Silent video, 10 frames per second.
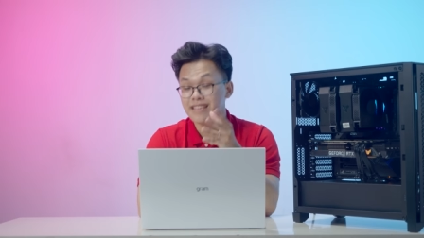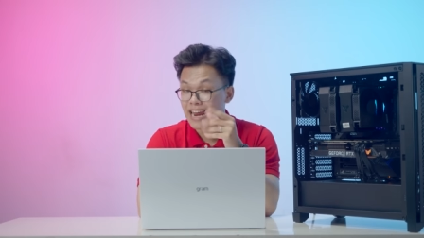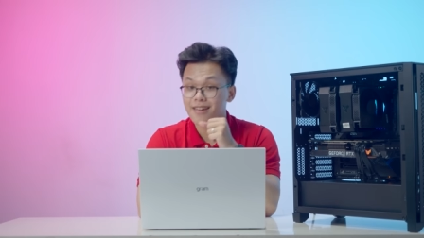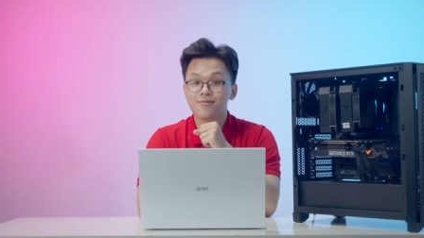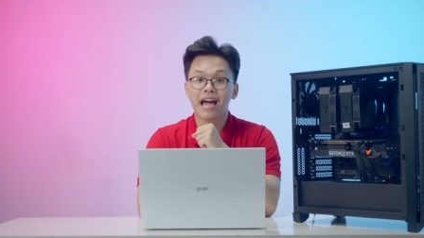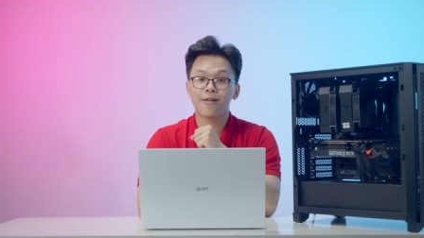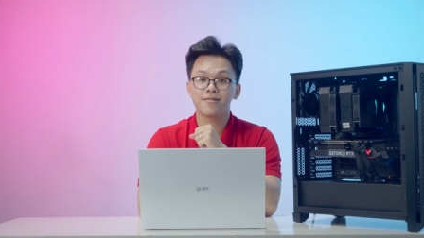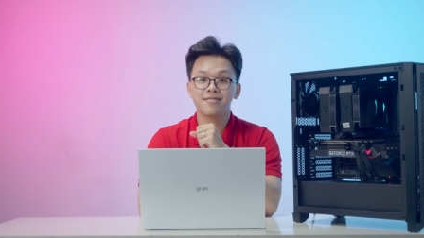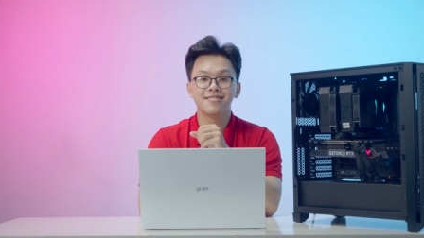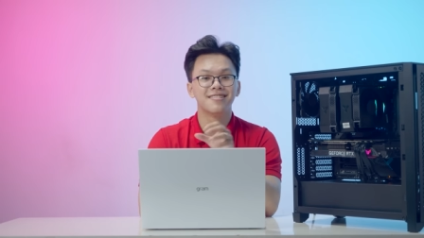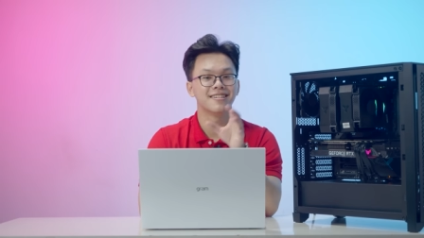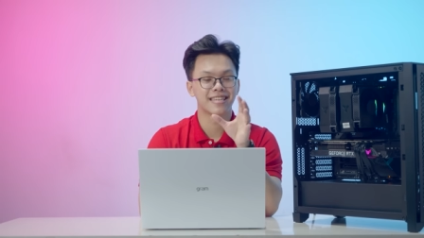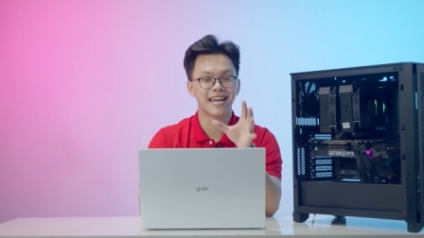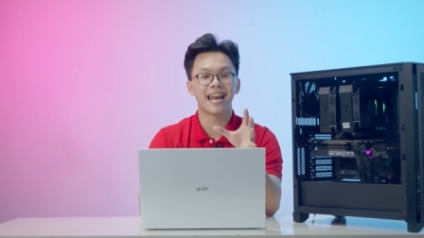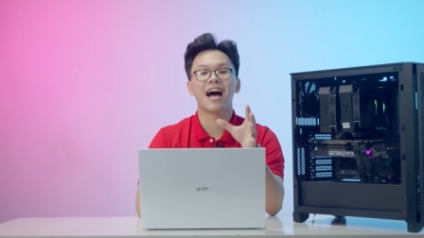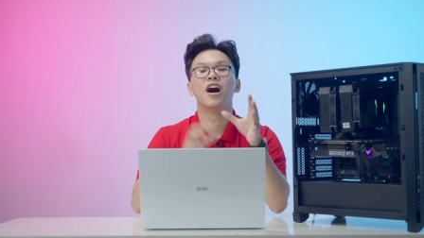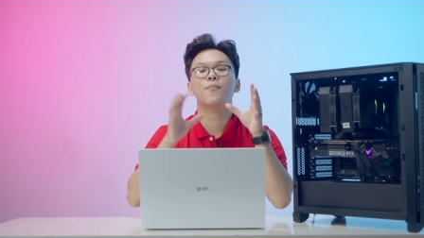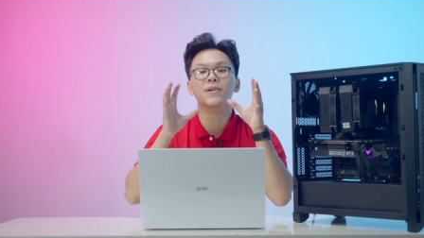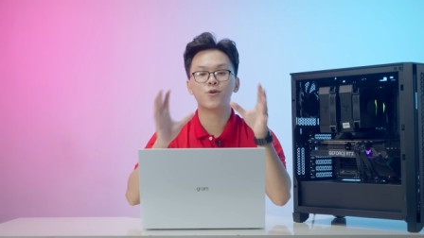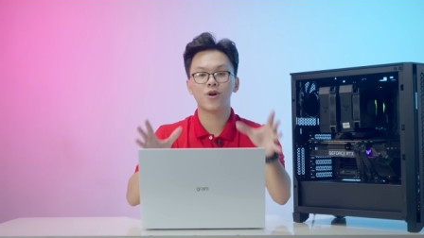giá lại còn cao nữa. Thế nên là
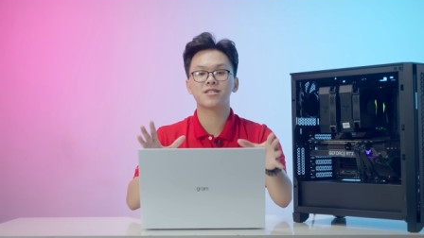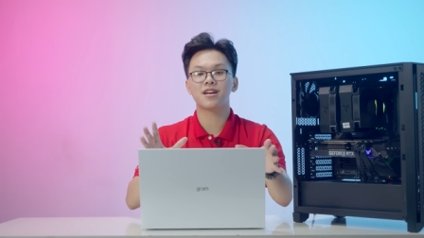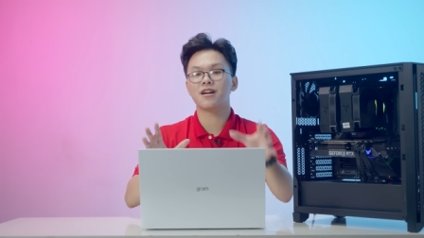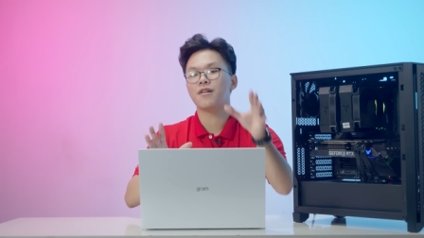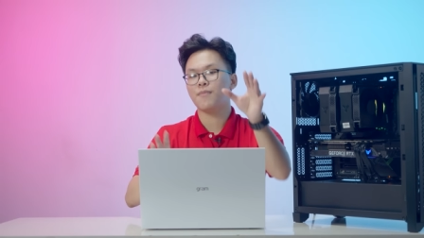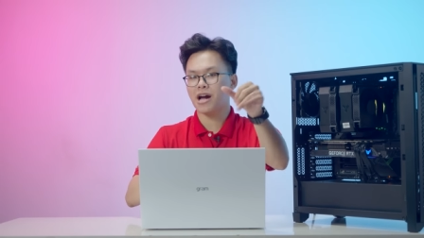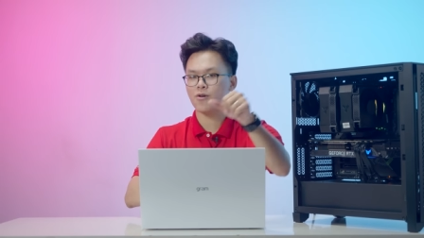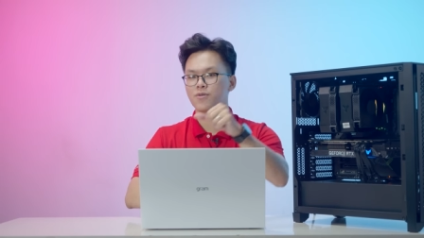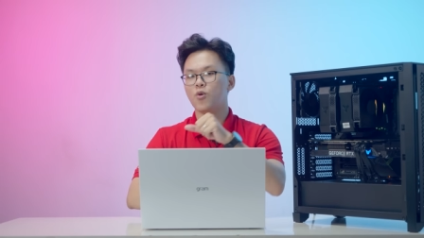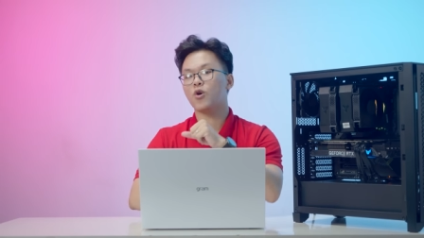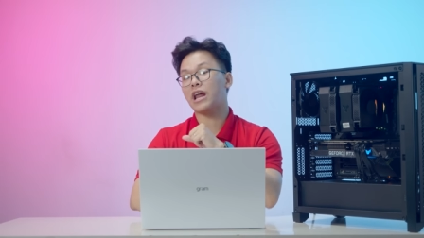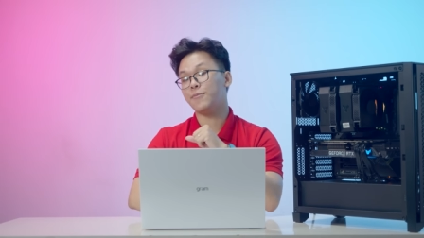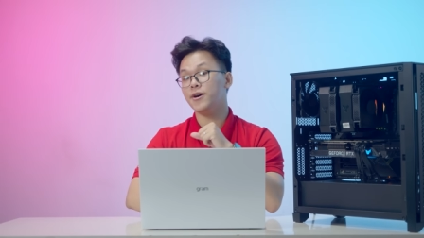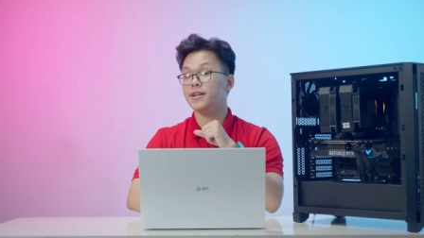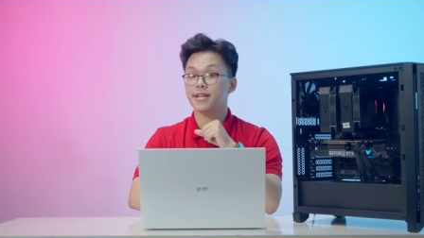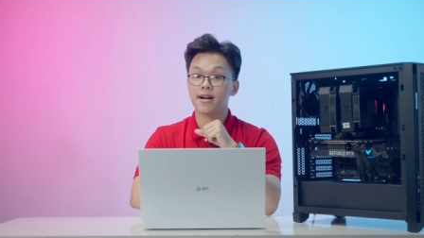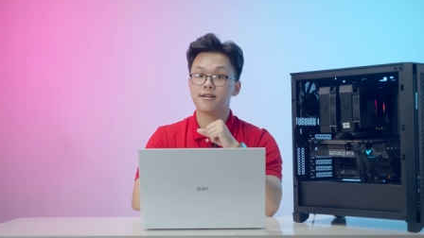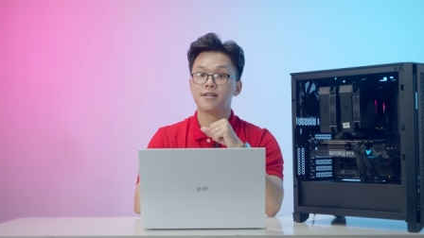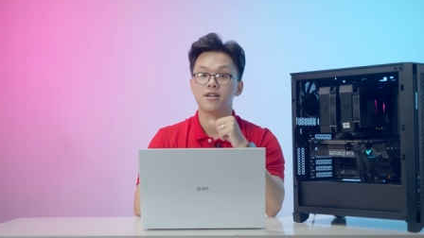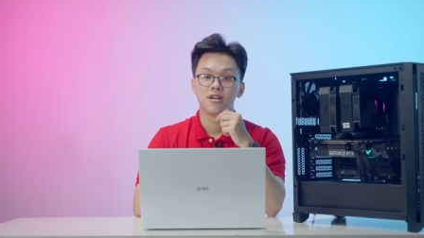mình khuyên rằng bạn không nên mua con a mười này nhá.
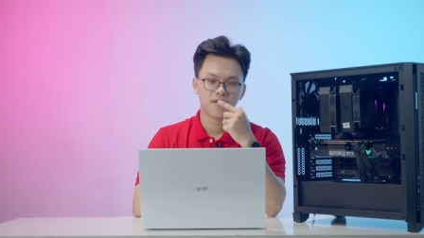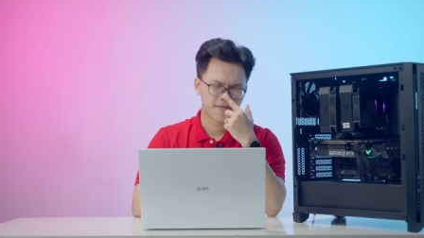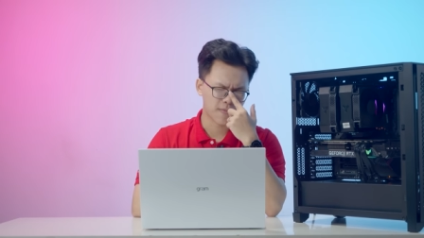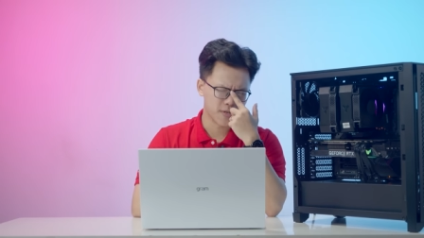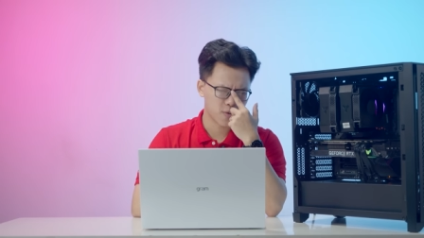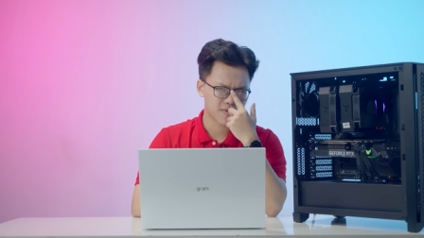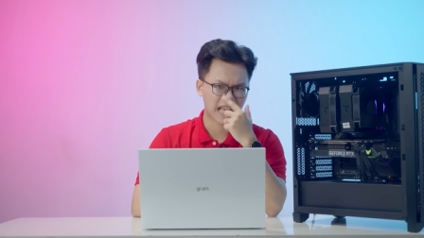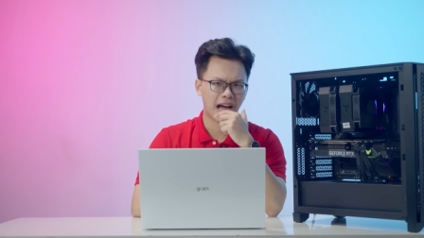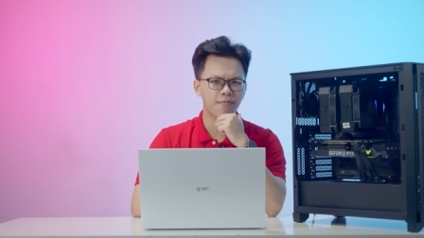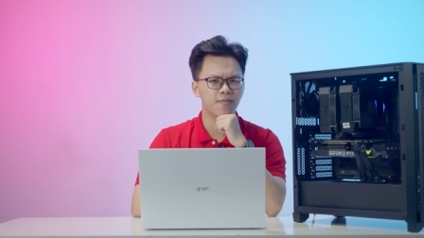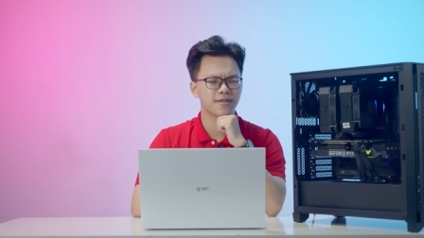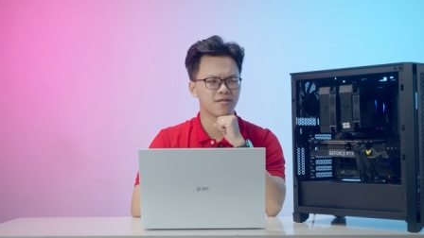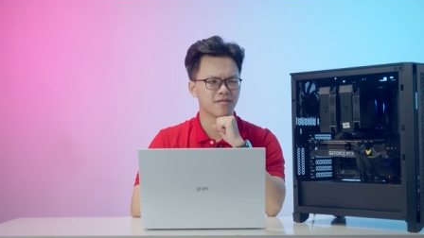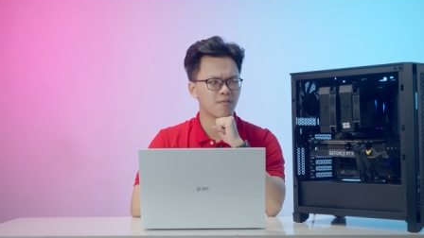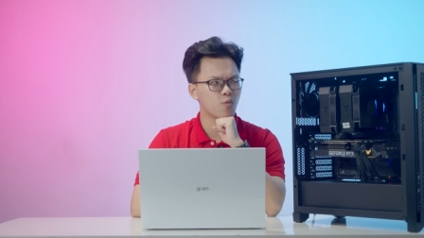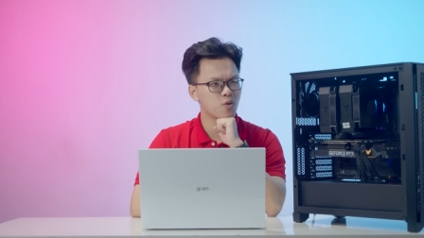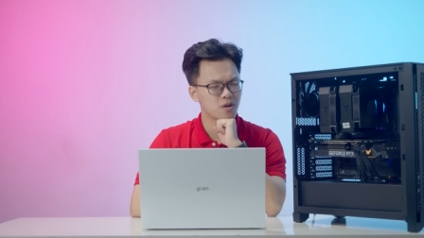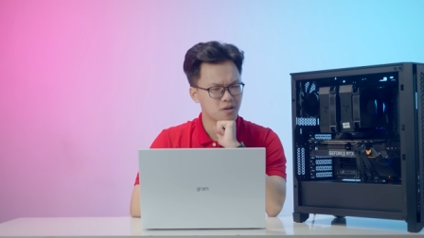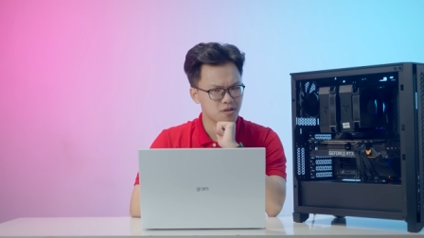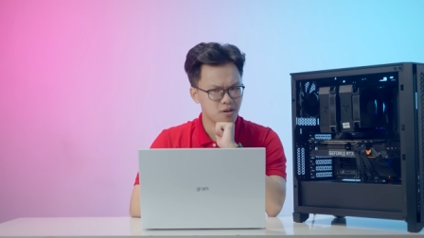Tầm triệu tám bây giờ đã mua
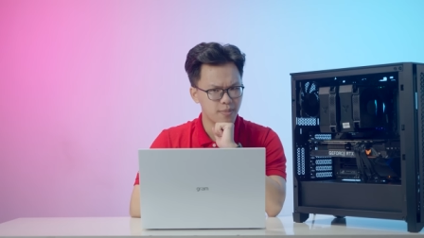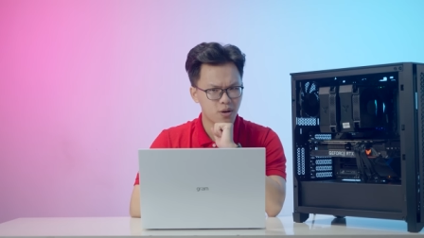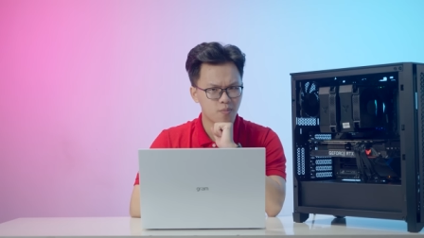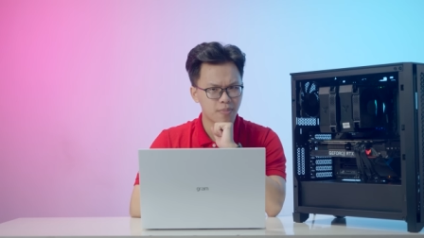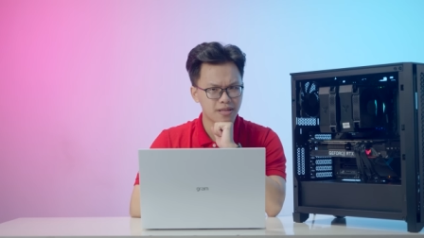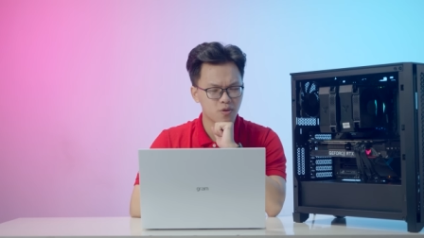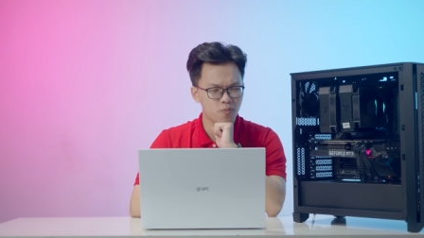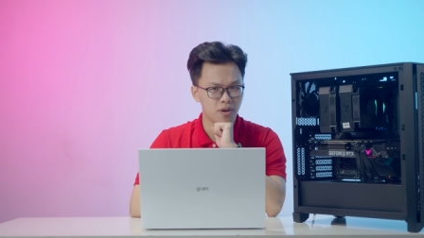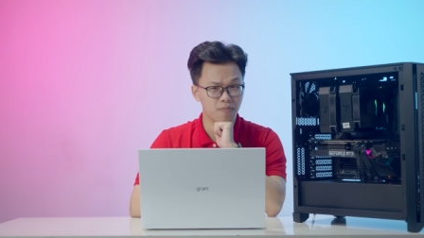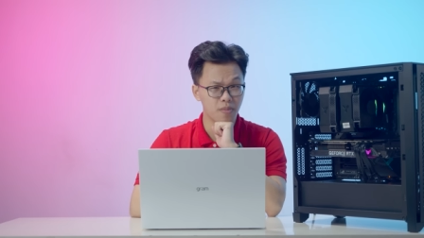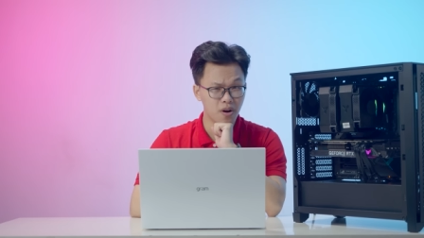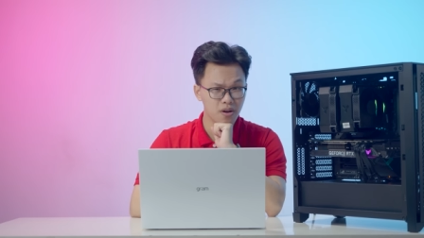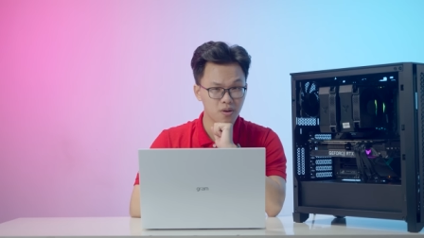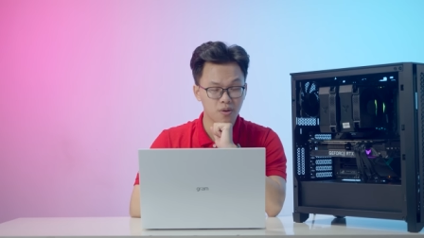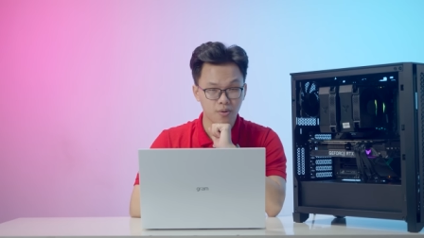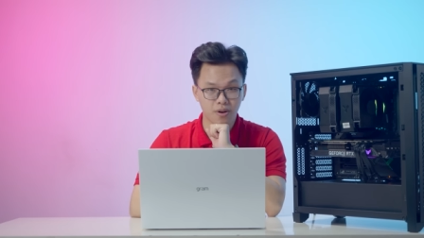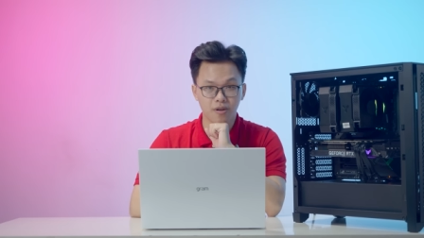được mấy con Pentium đời mới rồi, hoặc